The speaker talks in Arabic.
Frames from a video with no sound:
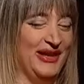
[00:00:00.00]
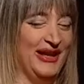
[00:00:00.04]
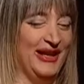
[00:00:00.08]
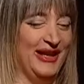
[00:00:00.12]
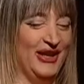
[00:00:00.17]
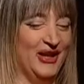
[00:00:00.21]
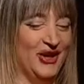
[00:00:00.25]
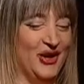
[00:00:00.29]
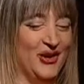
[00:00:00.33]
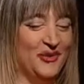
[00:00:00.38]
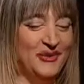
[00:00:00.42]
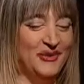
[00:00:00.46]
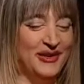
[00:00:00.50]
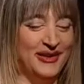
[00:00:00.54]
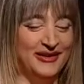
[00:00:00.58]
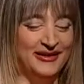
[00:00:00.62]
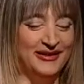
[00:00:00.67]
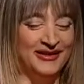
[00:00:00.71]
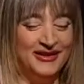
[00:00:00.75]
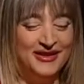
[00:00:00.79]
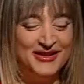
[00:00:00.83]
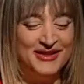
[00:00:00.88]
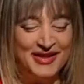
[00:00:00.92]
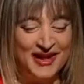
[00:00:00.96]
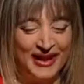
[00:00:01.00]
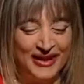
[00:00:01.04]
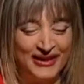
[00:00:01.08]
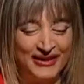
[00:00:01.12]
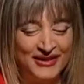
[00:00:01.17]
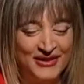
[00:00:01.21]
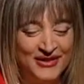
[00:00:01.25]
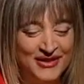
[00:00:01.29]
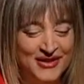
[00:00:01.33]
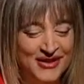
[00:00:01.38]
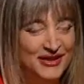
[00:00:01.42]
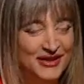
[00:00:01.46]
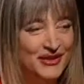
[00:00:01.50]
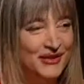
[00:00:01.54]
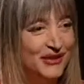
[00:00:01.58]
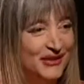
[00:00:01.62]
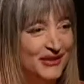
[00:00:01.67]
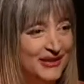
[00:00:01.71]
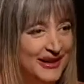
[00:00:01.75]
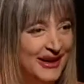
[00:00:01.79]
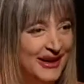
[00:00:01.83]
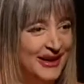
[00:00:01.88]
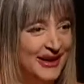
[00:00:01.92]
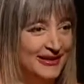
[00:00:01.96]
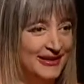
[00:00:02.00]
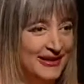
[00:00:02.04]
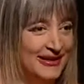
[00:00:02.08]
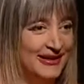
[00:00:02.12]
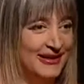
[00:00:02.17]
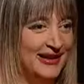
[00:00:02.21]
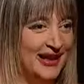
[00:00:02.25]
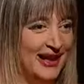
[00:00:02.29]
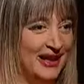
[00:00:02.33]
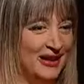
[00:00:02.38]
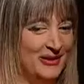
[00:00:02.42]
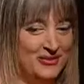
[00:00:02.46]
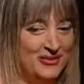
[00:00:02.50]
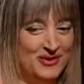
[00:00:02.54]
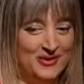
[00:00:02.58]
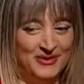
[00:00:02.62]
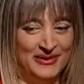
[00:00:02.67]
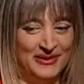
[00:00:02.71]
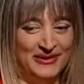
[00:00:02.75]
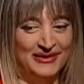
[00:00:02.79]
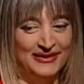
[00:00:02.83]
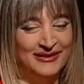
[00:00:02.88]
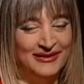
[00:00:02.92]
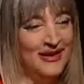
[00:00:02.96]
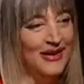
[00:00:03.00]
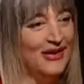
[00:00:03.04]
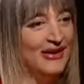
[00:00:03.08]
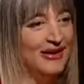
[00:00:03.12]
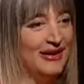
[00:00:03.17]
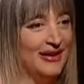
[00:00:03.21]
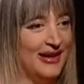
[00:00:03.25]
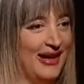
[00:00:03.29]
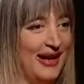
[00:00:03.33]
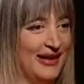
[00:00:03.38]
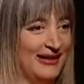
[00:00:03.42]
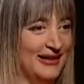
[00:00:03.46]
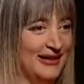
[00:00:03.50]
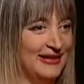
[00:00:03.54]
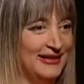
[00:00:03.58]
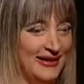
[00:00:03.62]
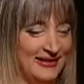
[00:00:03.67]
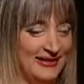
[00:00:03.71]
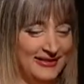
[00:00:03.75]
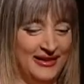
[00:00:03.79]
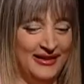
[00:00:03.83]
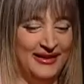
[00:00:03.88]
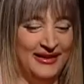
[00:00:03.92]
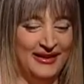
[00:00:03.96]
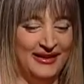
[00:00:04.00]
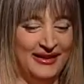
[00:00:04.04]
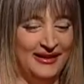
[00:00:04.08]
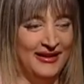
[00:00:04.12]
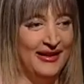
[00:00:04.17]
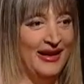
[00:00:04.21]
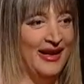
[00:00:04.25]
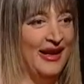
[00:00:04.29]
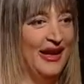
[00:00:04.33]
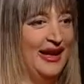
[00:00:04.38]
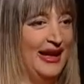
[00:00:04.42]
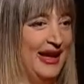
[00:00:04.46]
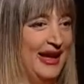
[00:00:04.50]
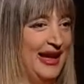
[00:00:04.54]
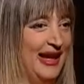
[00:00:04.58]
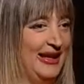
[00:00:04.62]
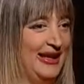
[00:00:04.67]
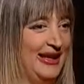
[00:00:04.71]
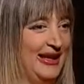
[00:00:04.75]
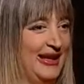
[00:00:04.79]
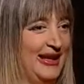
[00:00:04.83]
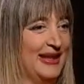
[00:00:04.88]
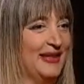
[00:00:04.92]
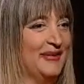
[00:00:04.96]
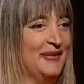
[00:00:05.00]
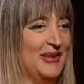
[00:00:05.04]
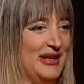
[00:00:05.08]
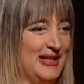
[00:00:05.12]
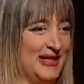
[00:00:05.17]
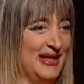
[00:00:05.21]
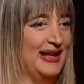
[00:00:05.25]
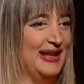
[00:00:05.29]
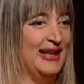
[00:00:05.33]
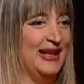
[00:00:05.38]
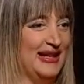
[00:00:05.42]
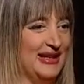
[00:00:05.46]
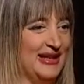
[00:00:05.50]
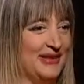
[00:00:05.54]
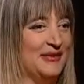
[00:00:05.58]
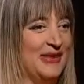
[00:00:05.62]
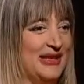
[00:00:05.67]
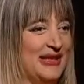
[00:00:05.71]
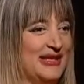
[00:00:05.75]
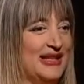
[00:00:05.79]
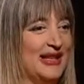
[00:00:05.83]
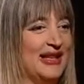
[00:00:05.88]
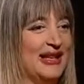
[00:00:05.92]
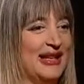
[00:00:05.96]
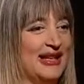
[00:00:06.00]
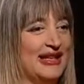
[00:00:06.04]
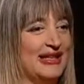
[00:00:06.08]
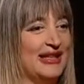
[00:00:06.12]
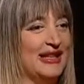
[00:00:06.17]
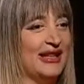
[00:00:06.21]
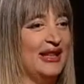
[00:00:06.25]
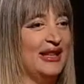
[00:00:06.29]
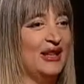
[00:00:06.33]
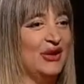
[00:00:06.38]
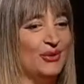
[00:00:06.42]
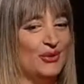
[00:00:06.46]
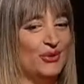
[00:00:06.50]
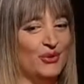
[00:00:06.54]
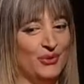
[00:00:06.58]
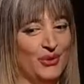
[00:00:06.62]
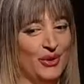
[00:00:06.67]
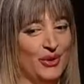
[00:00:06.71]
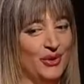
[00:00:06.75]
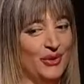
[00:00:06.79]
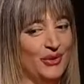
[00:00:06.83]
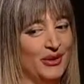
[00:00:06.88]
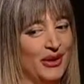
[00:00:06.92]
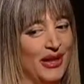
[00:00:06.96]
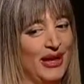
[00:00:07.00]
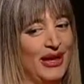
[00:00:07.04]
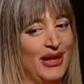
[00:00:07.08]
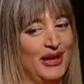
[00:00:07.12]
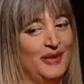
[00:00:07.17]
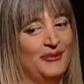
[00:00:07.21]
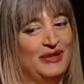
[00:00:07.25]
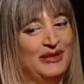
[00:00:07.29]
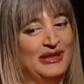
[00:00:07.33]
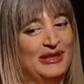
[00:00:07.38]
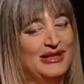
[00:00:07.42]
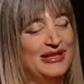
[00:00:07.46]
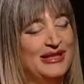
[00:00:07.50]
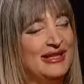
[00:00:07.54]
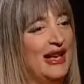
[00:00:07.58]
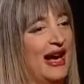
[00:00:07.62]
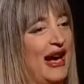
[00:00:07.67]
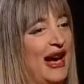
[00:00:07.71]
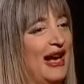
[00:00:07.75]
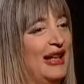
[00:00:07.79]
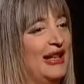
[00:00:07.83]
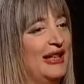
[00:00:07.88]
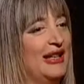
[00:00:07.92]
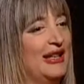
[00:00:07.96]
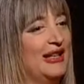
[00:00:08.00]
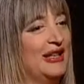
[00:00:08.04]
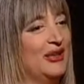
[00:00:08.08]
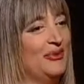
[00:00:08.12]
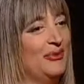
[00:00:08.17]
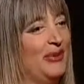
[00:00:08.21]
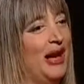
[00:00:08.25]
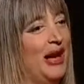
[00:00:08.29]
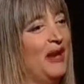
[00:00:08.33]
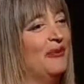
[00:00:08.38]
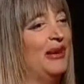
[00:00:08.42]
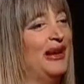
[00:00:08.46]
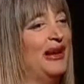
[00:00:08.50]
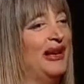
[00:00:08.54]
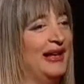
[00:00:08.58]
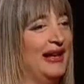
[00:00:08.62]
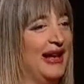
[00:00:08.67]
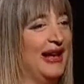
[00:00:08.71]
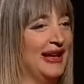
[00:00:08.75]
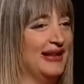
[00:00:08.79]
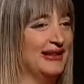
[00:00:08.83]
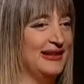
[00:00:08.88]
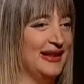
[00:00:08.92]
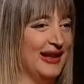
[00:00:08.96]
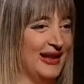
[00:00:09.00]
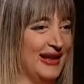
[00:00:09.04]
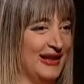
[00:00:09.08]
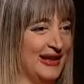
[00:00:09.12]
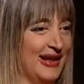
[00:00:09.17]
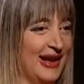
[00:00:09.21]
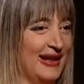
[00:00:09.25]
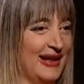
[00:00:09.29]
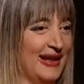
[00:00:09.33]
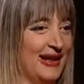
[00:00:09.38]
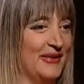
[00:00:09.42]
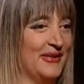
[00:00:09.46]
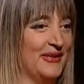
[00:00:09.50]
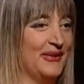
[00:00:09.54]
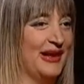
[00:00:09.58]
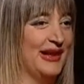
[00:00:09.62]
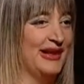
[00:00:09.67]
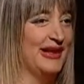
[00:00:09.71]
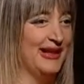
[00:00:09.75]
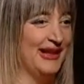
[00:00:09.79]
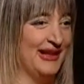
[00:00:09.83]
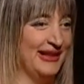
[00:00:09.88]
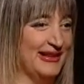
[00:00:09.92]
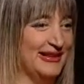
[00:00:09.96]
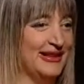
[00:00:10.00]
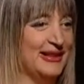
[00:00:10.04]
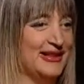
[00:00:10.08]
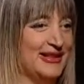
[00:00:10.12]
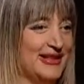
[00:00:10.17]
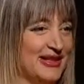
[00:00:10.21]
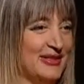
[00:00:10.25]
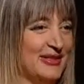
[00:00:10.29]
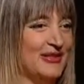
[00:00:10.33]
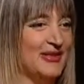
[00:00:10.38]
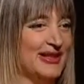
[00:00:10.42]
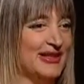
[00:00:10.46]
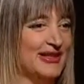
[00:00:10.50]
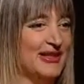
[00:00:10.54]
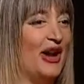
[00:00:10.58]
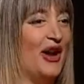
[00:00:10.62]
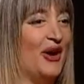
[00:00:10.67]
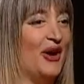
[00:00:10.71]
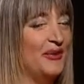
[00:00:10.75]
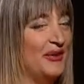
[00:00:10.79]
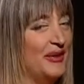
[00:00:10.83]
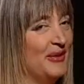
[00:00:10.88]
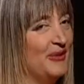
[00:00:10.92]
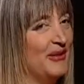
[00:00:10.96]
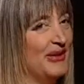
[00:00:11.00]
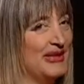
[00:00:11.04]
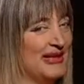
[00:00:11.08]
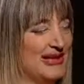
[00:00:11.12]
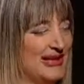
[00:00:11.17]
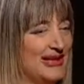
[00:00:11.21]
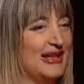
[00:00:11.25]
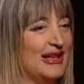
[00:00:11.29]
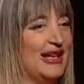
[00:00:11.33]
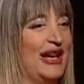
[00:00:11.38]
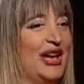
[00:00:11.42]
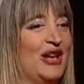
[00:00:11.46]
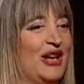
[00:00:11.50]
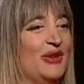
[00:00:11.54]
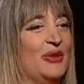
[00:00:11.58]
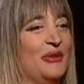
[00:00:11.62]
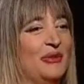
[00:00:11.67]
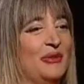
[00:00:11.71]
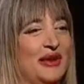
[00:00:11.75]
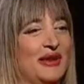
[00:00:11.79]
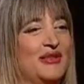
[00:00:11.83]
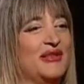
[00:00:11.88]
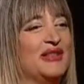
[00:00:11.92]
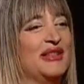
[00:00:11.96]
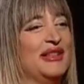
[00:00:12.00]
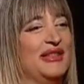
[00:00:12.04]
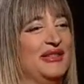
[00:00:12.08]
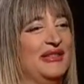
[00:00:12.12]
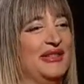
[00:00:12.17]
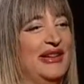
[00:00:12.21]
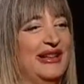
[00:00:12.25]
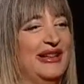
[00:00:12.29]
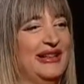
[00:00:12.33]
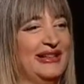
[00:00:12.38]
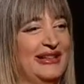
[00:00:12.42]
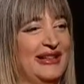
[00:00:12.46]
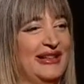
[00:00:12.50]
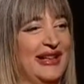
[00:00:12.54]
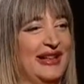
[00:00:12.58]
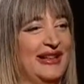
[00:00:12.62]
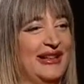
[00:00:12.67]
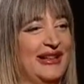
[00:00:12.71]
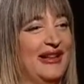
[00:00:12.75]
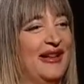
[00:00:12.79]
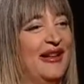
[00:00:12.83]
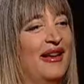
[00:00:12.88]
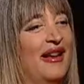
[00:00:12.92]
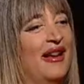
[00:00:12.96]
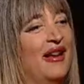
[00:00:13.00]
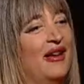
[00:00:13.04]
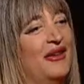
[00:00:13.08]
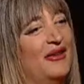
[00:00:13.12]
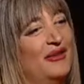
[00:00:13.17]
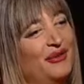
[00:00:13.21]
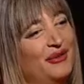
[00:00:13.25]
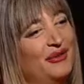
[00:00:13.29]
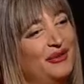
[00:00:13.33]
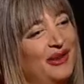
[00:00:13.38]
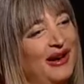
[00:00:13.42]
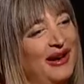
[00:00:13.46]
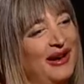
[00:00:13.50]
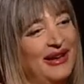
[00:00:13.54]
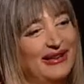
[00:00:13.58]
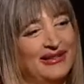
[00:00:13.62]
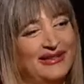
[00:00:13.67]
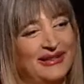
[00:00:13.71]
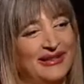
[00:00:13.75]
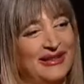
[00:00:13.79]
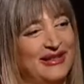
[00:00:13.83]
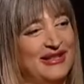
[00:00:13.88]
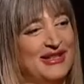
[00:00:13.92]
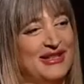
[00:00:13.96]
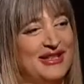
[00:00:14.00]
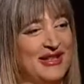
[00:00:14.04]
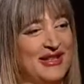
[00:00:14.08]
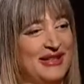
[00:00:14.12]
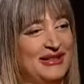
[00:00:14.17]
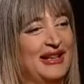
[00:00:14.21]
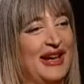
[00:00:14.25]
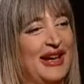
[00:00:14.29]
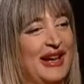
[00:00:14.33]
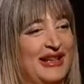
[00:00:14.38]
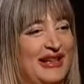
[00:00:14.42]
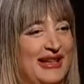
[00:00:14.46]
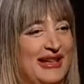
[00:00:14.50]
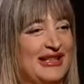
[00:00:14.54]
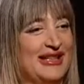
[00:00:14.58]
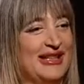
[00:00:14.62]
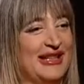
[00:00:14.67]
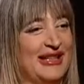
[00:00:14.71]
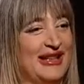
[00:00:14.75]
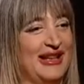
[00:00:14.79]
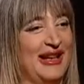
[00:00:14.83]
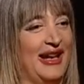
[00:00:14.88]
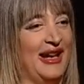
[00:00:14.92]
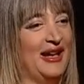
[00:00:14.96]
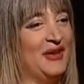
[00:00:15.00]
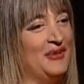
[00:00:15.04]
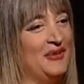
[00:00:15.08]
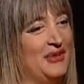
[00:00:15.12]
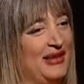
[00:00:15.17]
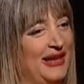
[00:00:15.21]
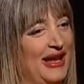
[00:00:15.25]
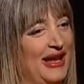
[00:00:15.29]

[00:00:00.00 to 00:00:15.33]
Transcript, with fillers: الهليكوبتر تقشعي كل شيء تحتك يعني مش مثل الطائره عاده طائره هيك مجالها صغير مجالها صغير و بتحسي حالك بامان اكثر يعني نعم. كانت تجربه صعبه بس حلوه بنفس الوقت يعني واخذت الشهاده على اثرها يعني من